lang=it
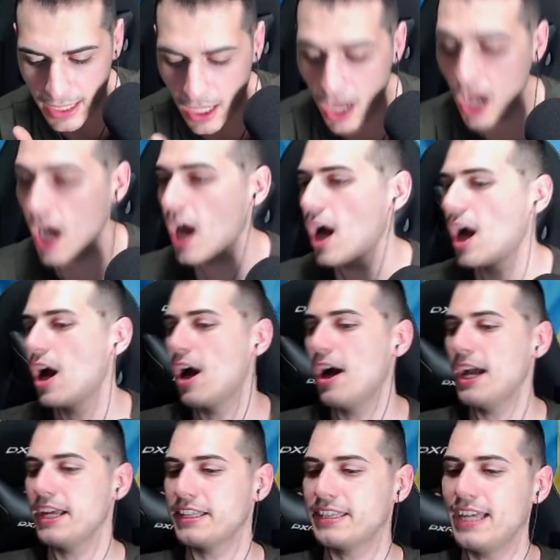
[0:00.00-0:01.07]

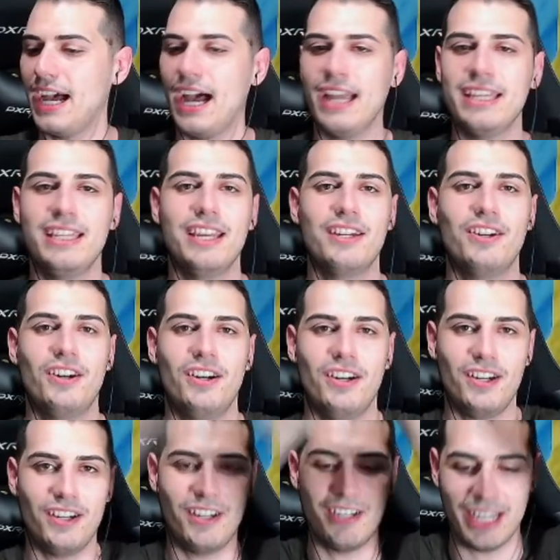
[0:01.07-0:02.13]
Oh, e dai,
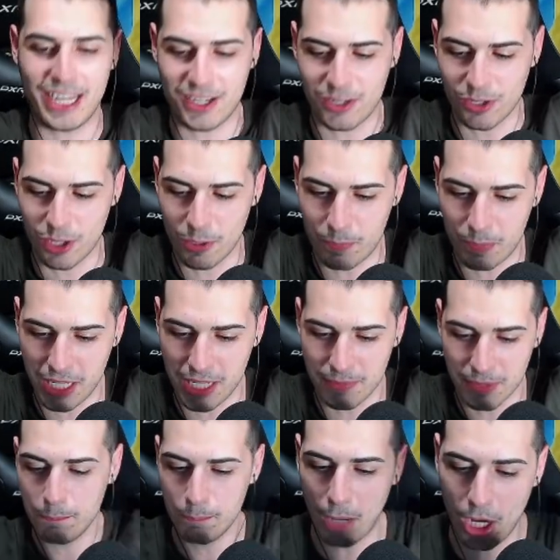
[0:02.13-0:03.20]
no? Eccolo il
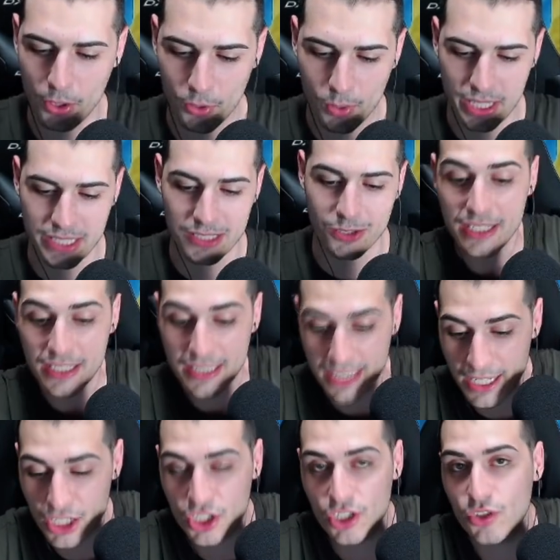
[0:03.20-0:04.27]
primo. Buono questo.
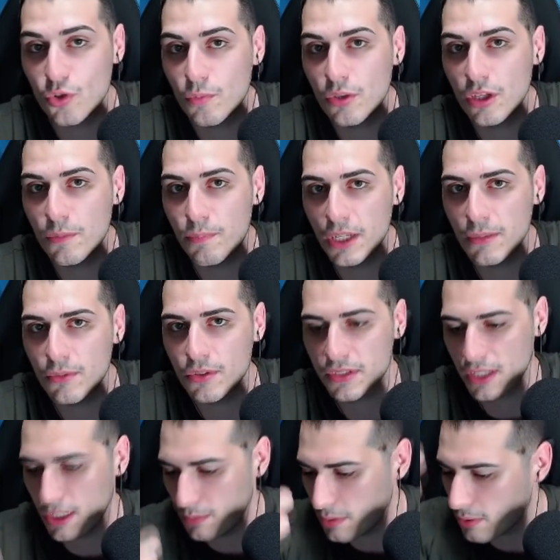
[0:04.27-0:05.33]
Se esce subito il primo,
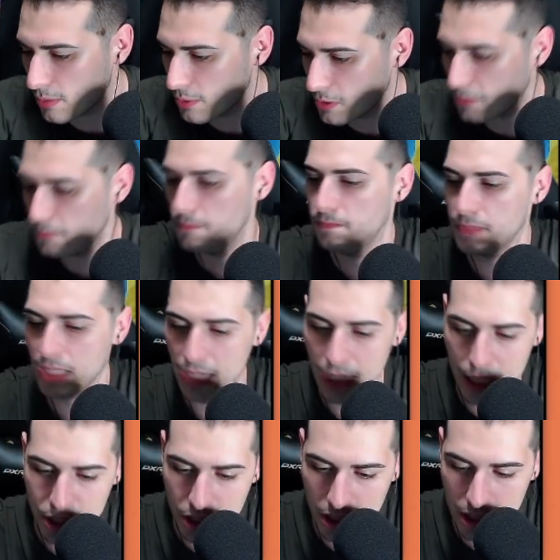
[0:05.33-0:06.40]
sarebbe proprio
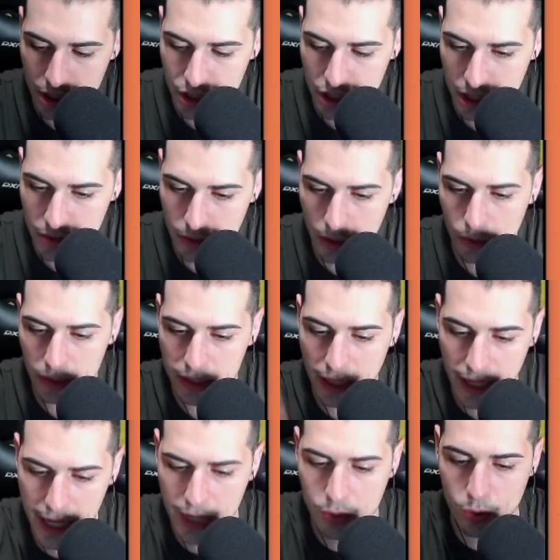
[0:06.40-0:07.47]
la ciliegina sulla torta.
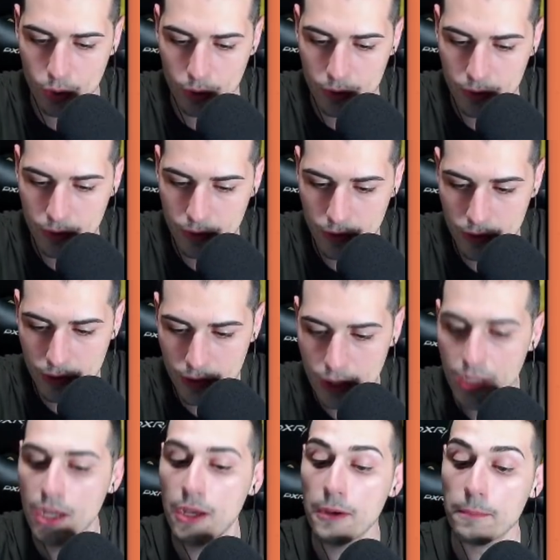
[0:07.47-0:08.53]
Eccolo.
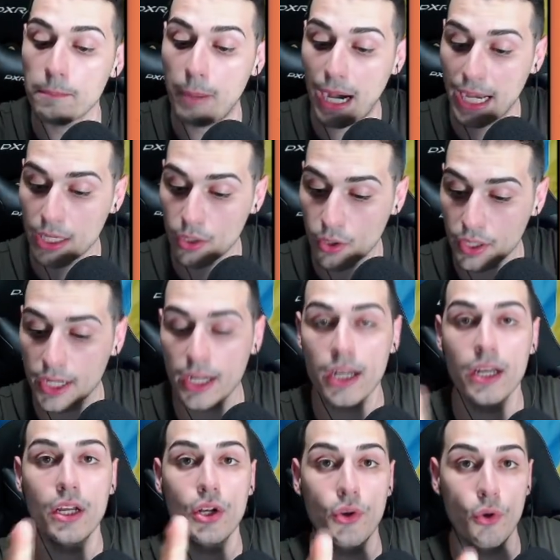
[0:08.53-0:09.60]

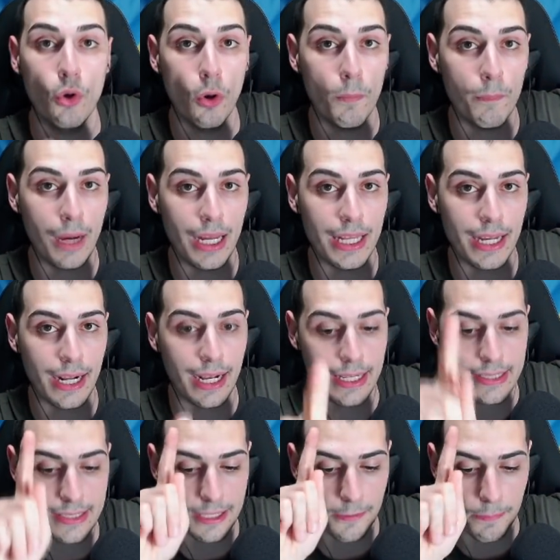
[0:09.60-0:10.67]
Byron non male
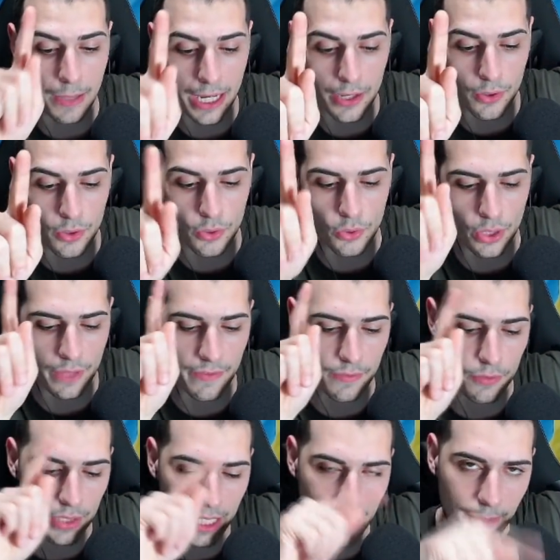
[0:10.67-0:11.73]
ragazzi, Byron non
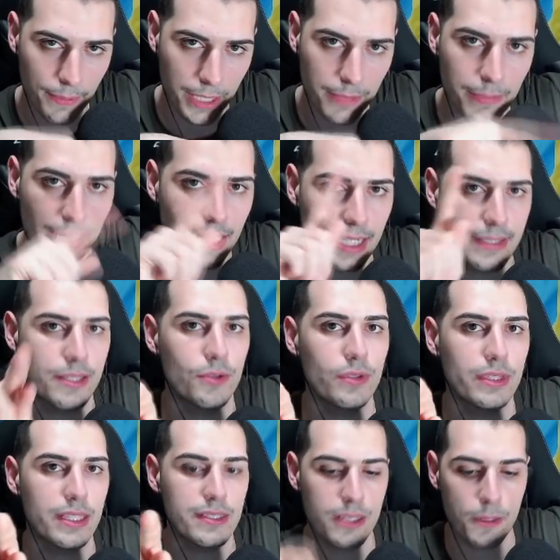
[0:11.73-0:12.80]
avevo né la prima né la
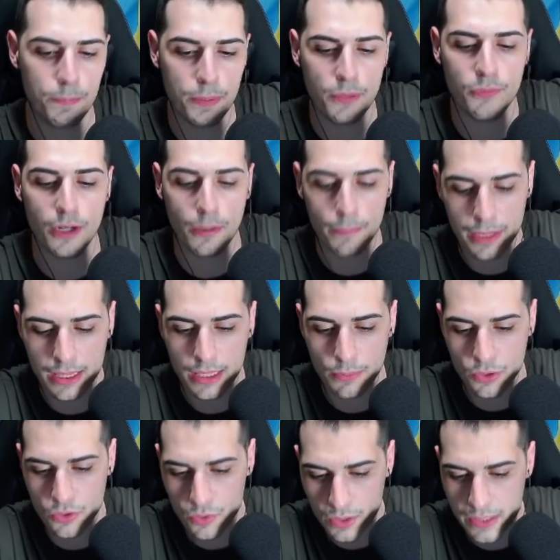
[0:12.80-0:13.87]
seconda star P, finalmente
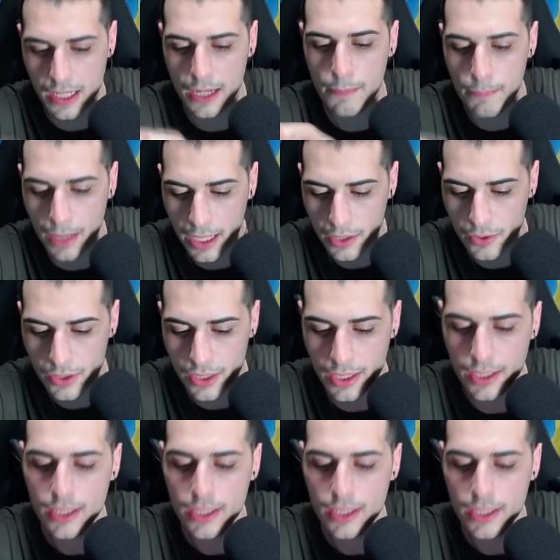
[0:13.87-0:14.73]
posso utilizzare Byron